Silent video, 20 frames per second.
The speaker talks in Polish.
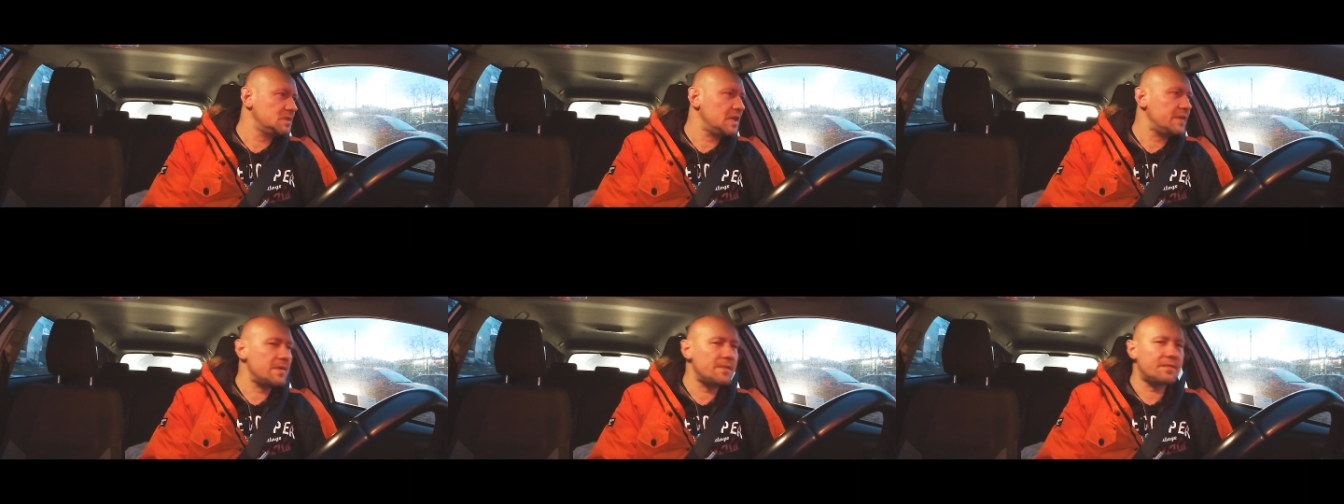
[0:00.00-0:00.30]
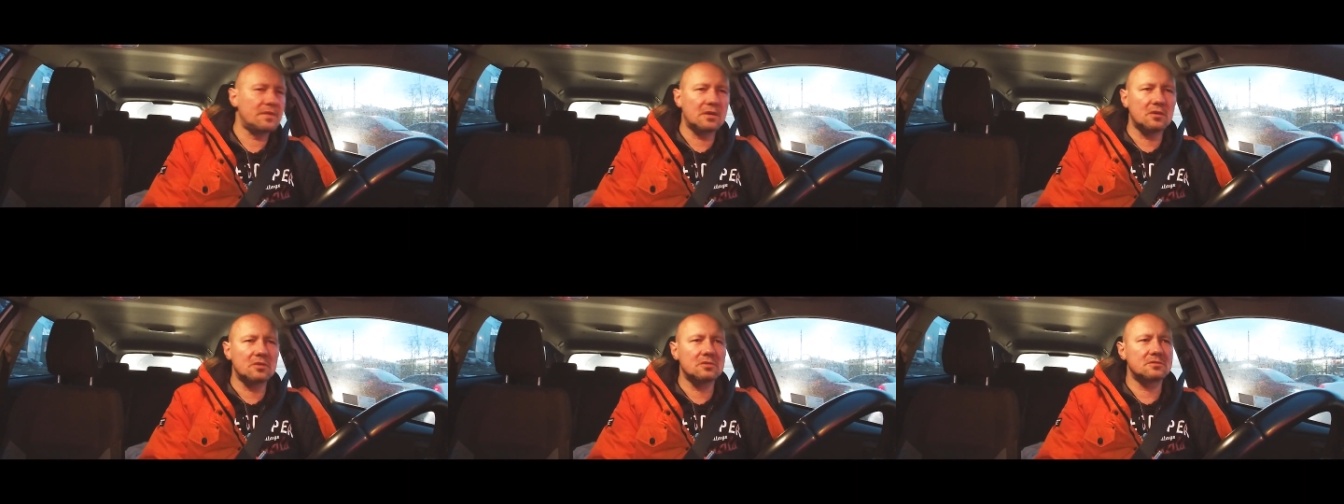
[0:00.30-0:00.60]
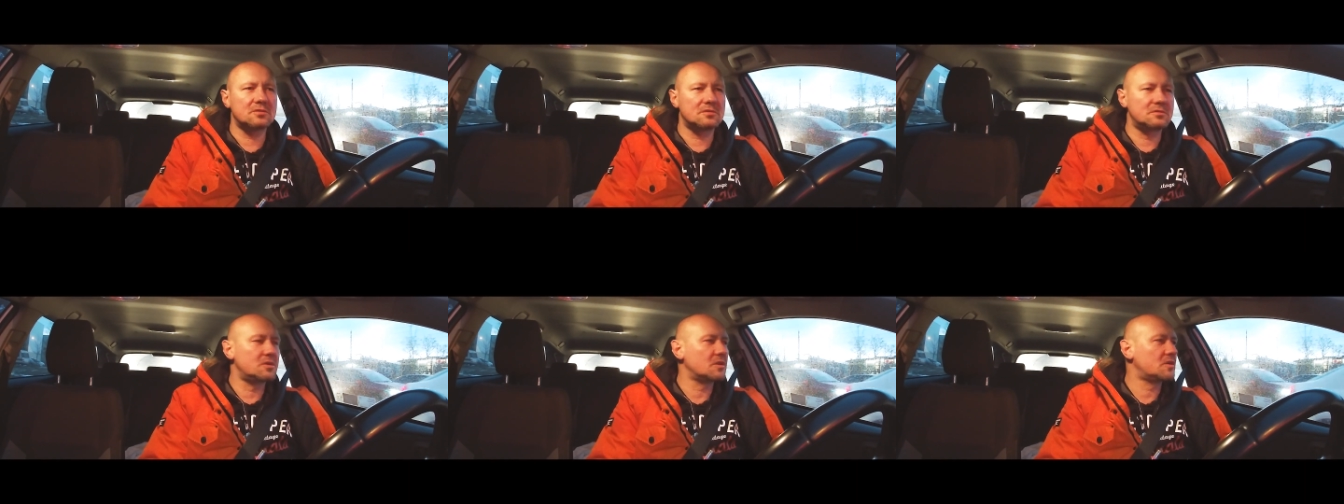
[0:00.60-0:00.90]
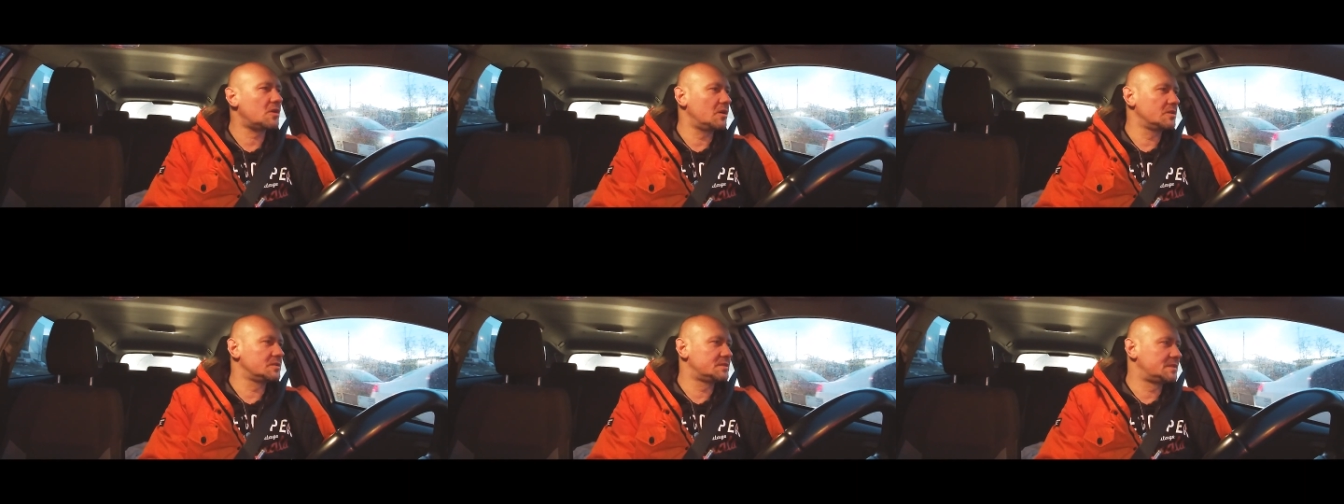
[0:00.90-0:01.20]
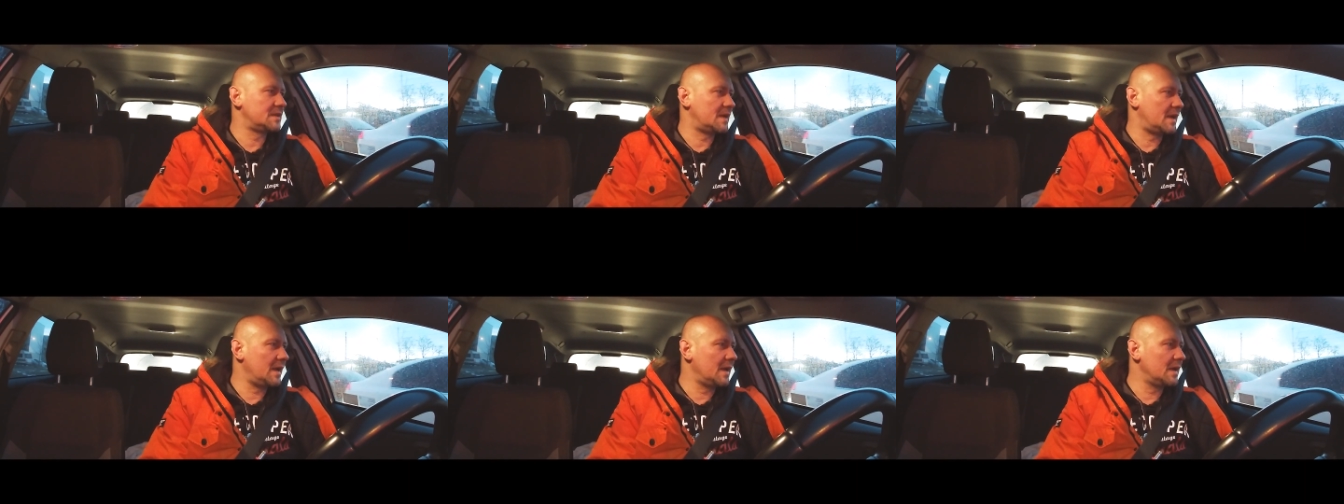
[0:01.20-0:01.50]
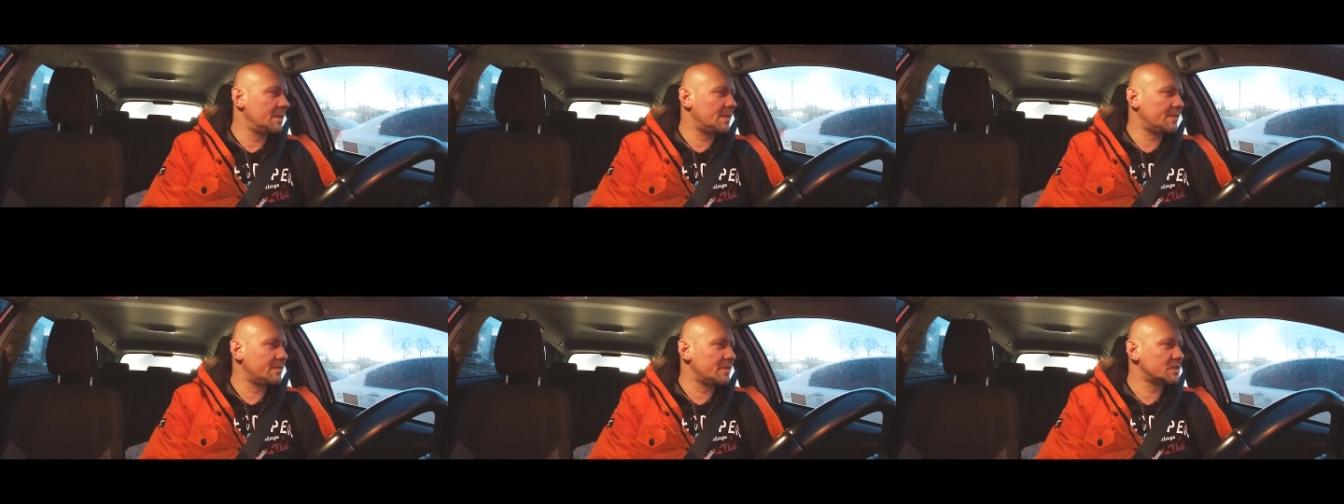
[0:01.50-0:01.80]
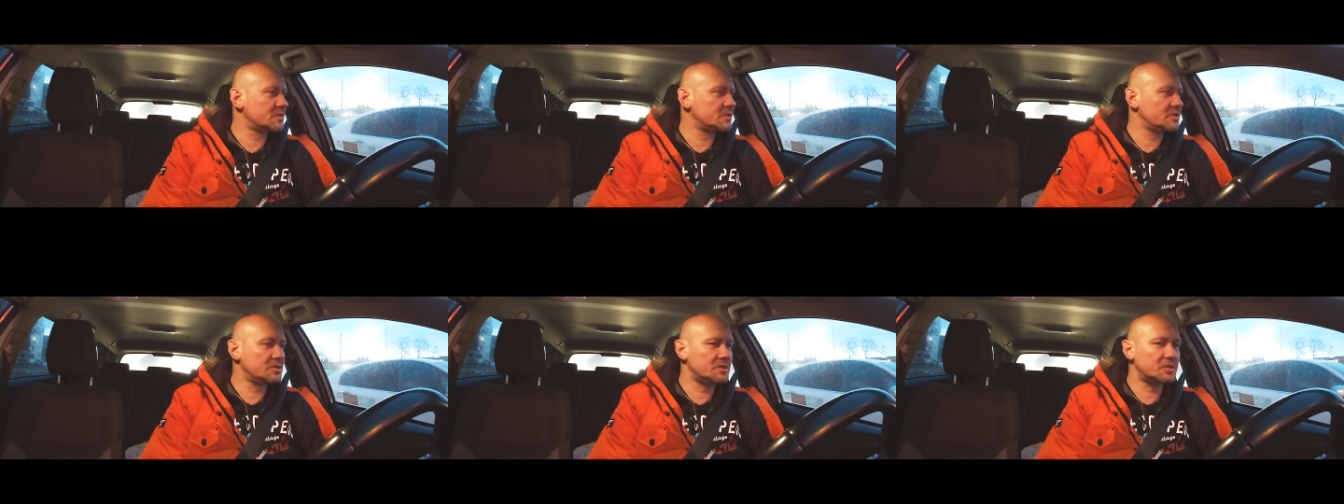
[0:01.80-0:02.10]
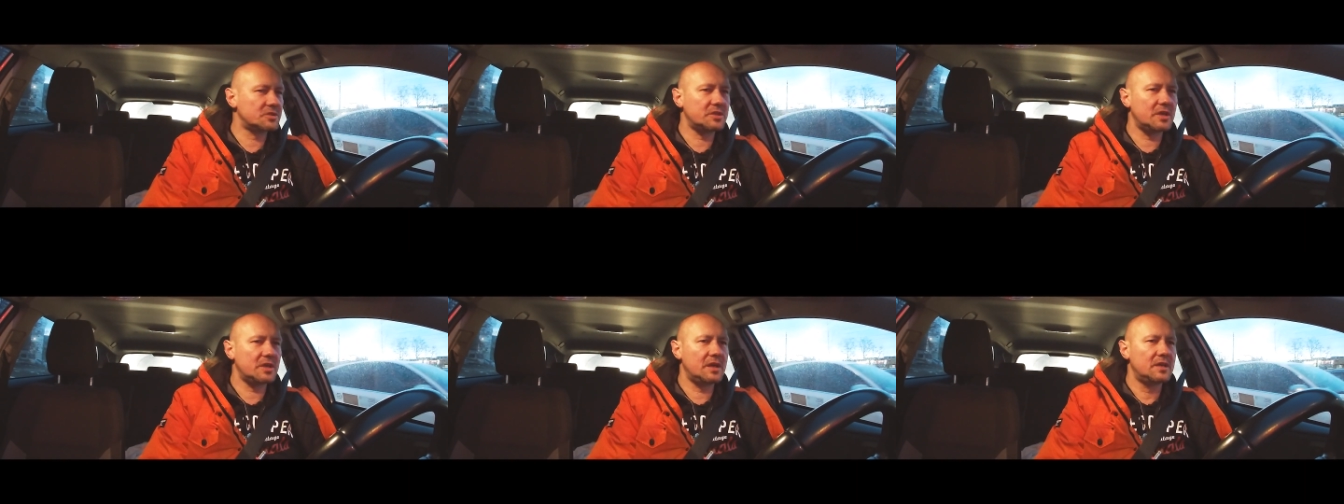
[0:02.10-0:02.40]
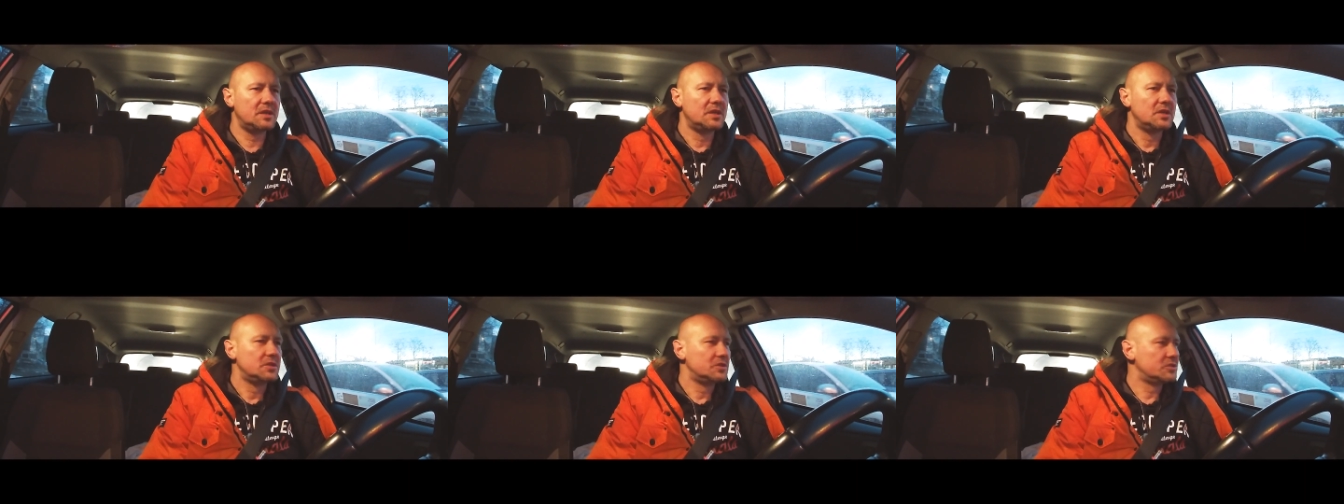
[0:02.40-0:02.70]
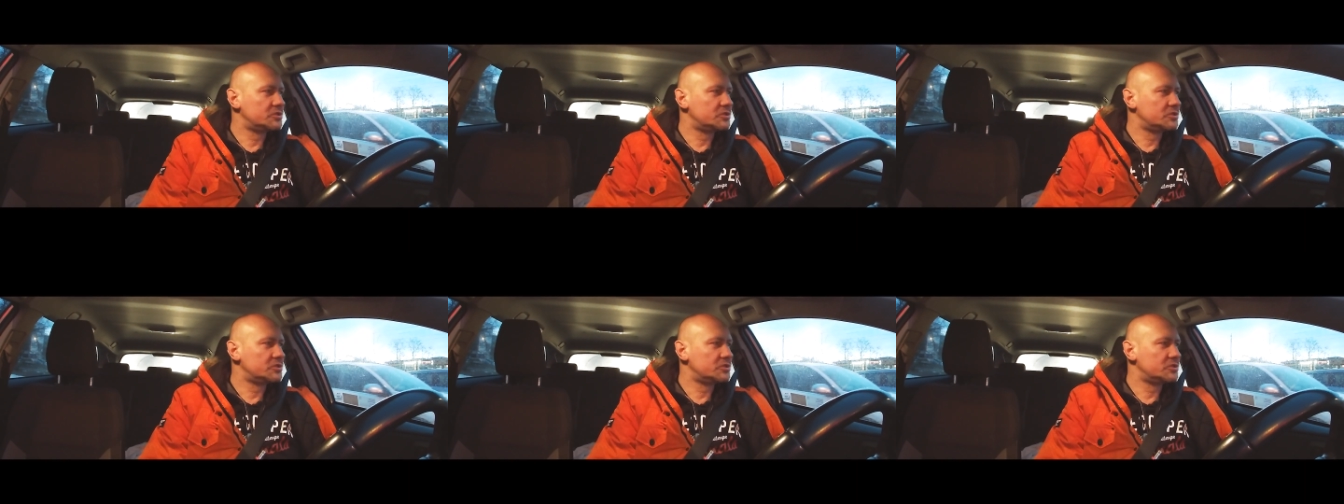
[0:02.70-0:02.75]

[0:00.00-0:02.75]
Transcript: nie wiem tego do końca, ale mam wrażenie, że,